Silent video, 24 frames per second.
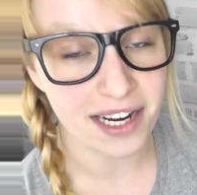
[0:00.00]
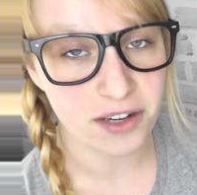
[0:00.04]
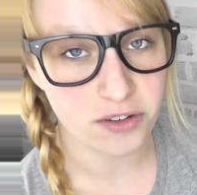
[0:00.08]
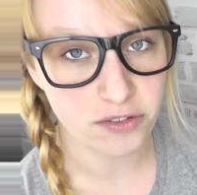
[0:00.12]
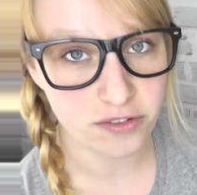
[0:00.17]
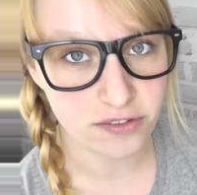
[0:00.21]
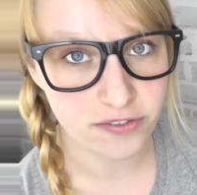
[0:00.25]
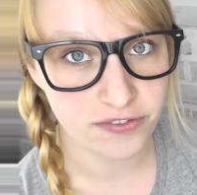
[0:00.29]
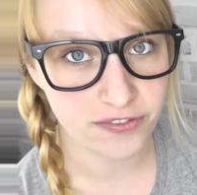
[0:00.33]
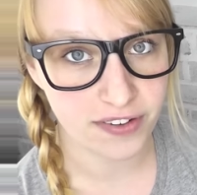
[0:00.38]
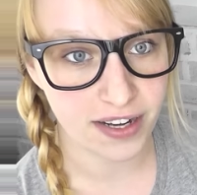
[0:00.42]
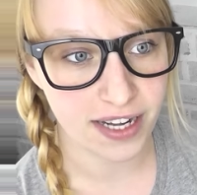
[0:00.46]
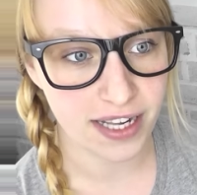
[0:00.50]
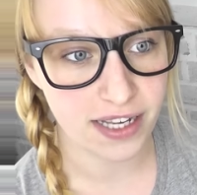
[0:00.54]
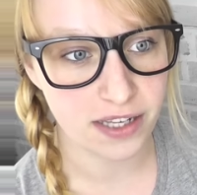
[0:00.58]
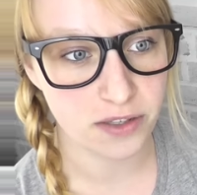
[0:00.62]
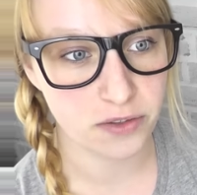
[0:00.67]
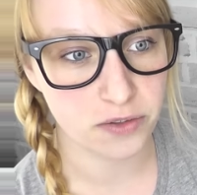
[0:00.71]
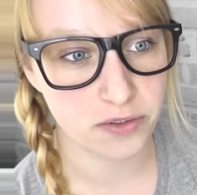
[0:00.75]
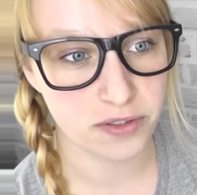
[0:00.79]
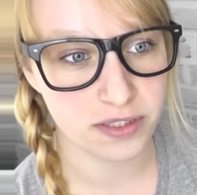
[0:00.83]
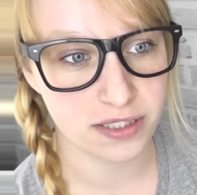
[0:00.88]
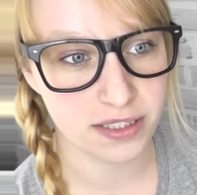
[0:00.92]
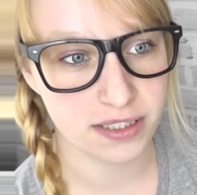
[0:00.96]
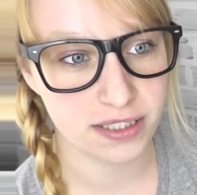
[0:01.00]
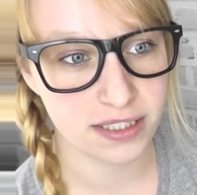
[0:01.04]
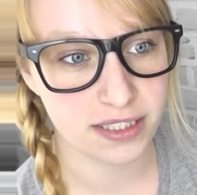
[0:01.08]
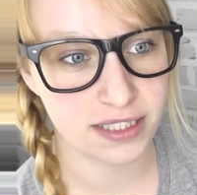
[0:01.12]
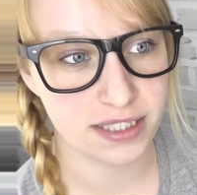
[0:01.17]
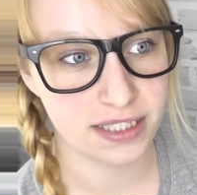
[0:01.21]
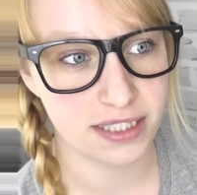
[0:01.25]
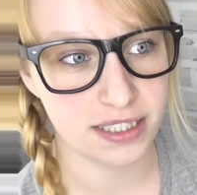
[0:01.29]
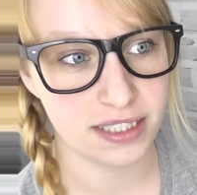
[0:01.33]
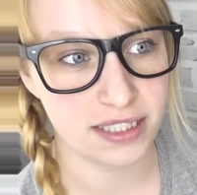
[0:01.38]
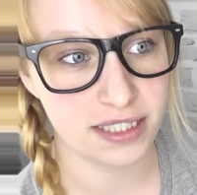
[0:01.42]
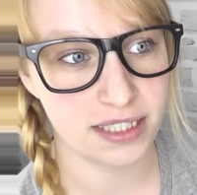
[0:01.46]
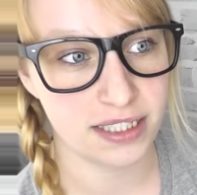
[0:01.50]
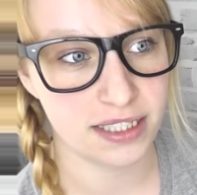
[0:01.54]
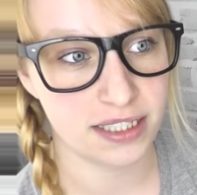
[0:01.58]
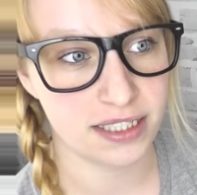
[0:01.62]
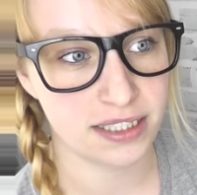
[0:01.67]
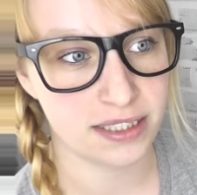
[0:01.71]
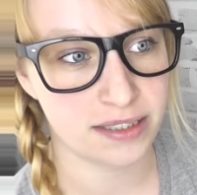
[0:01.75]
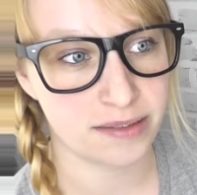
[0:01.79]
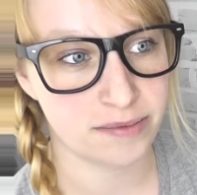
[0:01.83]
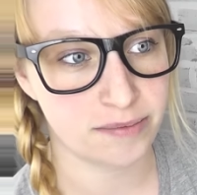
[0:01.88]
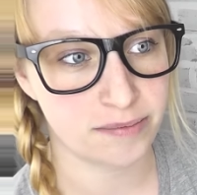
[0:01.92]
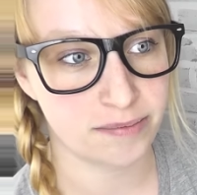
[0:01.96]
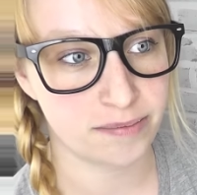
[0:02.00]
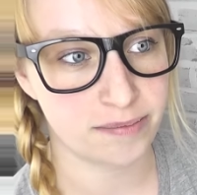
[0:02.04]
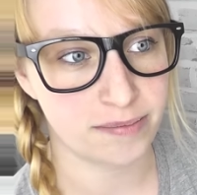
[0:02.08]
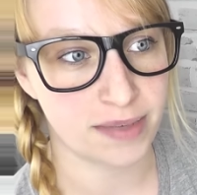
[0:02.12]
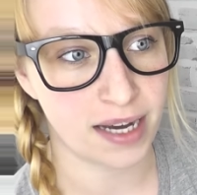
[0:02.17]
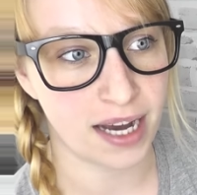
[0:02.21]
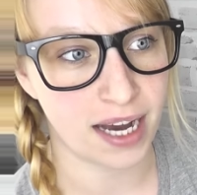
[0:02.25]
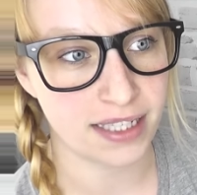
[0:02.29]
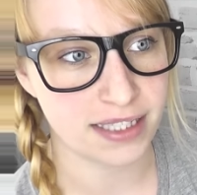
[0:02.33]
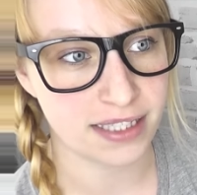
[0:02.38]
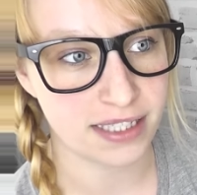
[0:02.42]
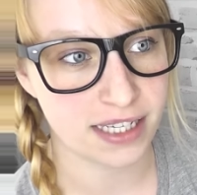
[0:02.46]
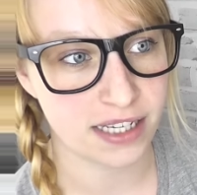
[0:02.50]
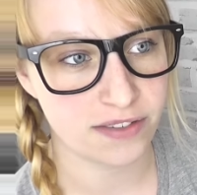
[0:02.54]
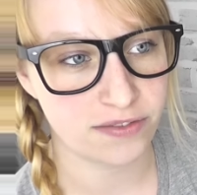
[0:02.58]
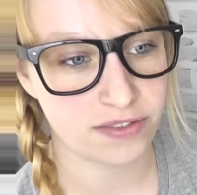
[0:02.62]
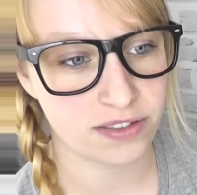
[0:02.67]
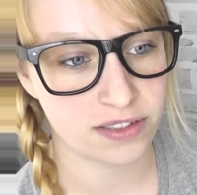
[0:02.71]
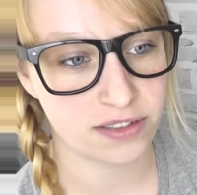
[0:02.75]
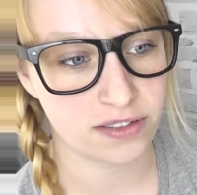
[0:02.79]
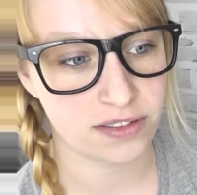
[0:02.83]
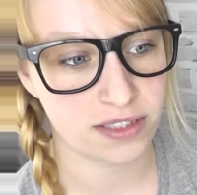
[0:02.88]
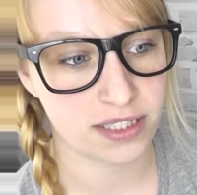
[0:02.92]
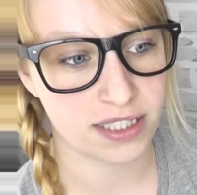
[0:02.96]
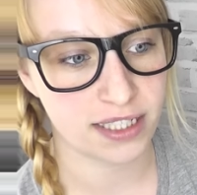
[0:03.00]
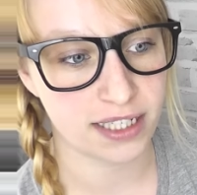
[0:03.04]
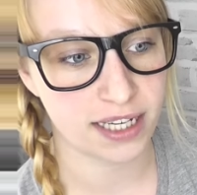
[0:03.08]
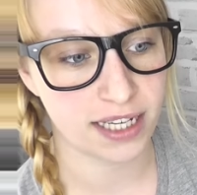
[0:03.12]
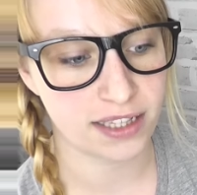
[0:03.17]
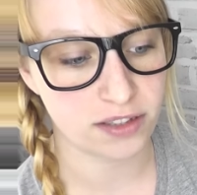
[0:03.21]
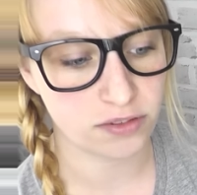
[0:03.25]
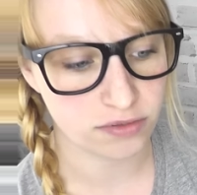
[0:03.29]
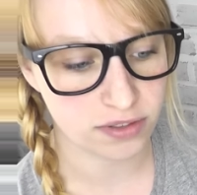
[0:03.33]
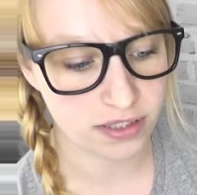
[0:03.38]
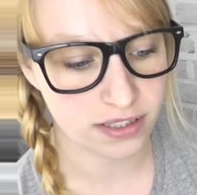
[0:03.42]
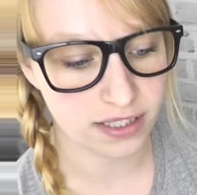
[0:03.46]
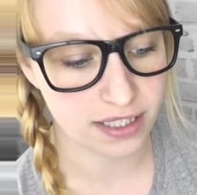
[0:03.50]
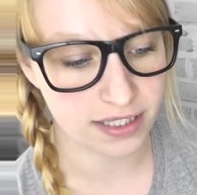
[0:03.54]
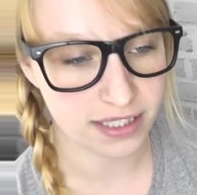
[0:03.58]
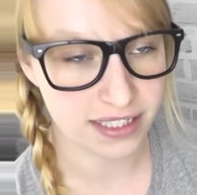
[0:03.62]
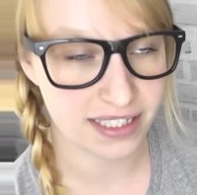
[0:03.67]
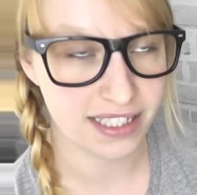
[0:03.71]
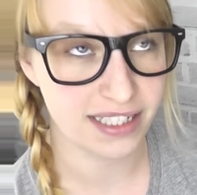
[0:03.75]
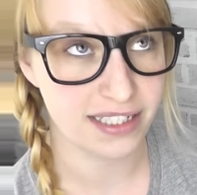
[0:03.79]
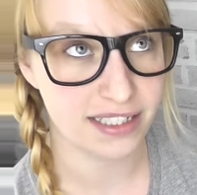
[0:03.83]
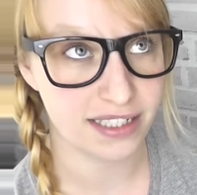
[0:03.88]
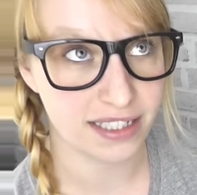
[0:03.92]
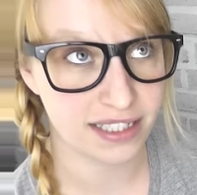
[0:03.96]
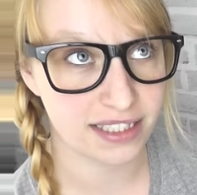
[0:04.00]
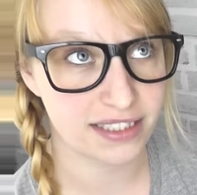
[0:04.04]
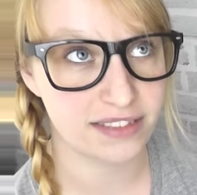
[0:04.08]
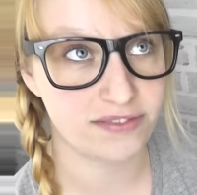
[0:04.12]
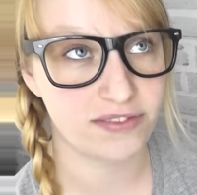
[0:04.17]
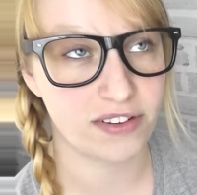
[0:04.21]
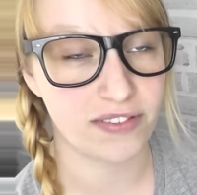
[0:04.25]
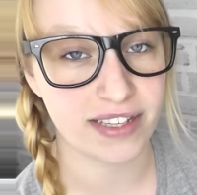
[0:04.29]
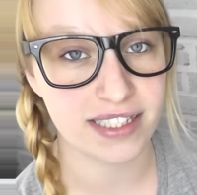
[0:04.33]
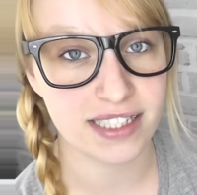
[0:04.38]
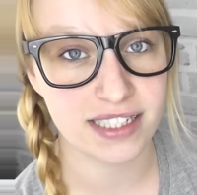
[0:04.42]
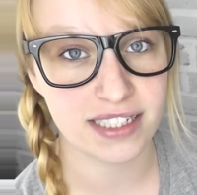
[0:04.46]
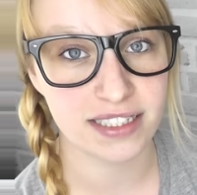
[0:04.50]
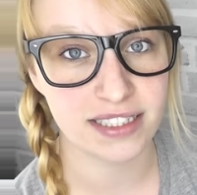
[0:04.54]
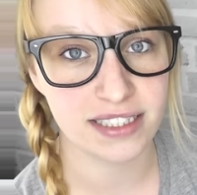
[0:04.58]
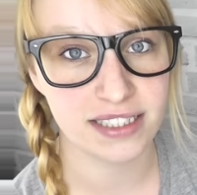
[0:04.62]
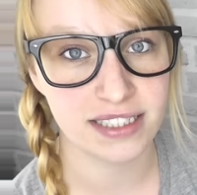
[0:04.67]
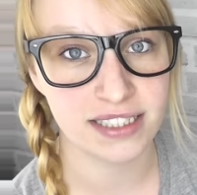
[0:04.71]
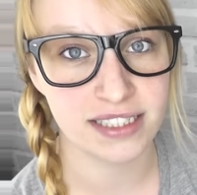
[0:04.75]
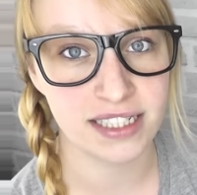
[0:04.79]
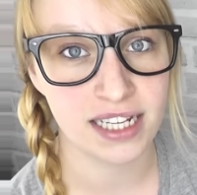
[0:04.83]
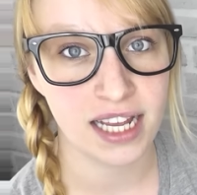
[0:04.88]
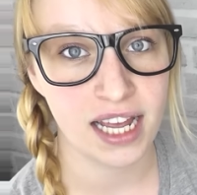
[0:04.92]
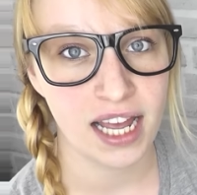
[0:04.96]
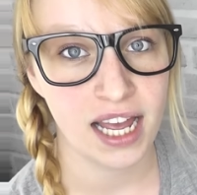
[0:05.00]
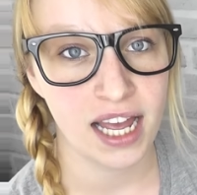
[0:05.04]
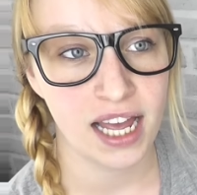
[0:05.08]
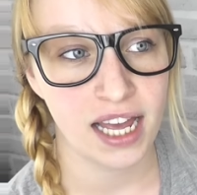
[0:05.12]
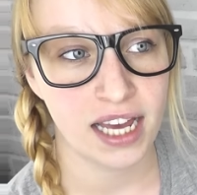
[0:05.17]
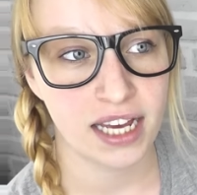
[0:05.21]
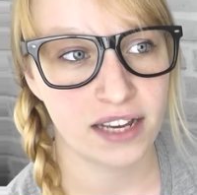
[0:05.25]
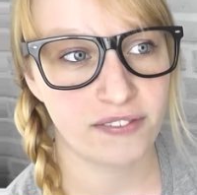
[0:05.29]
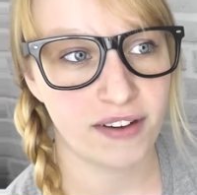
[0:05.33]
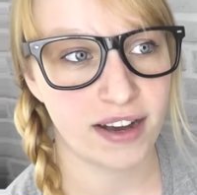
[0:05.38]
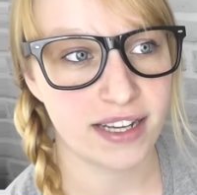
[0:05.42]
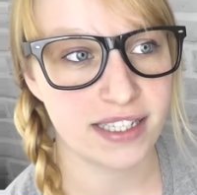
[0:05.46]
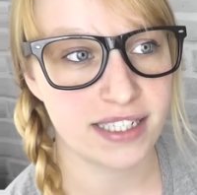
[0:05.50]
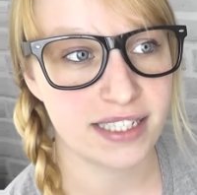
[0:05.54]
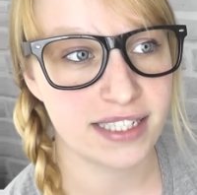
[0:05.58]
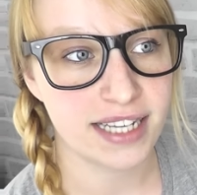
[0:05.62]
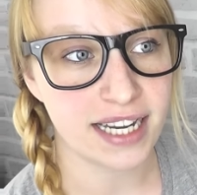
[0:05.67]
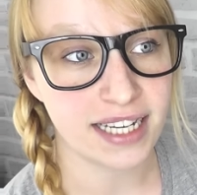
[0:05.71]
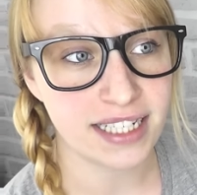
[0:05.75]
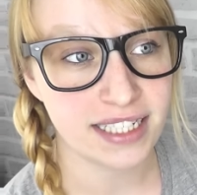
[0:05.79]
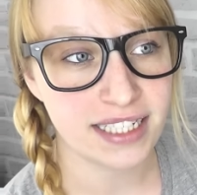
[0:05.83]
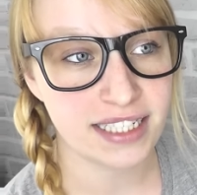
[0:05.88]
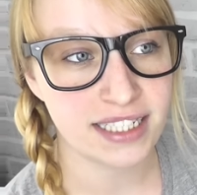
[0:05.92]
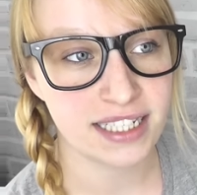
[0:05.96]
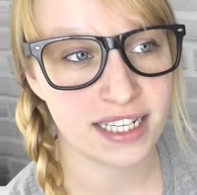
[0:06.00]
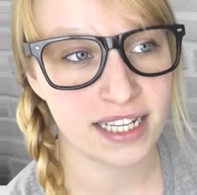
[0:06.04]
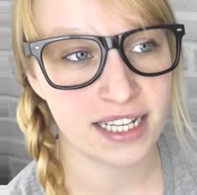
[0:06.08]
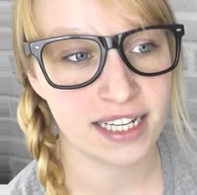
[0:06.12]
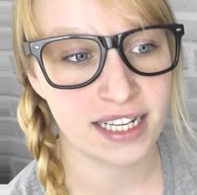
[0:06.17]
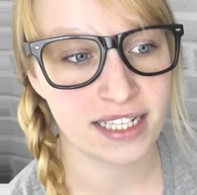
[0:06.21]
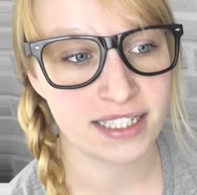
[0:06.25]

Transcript: einen Unfall und die ähm, Arzthelferin oder die Rettungssanitäterin verwechselt ihn, quasi denkt, äh,